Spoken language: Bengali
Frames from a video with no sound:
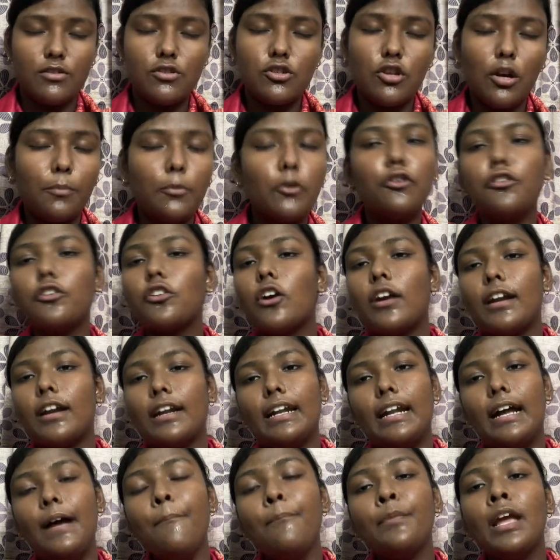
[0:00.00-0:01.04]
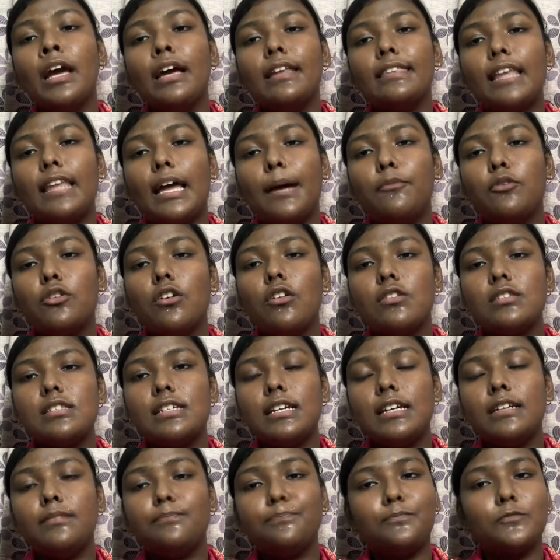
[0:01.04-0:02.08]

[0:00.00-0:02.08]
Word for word: জন্মগ্রহণ করে না তেমনই হচ্ছে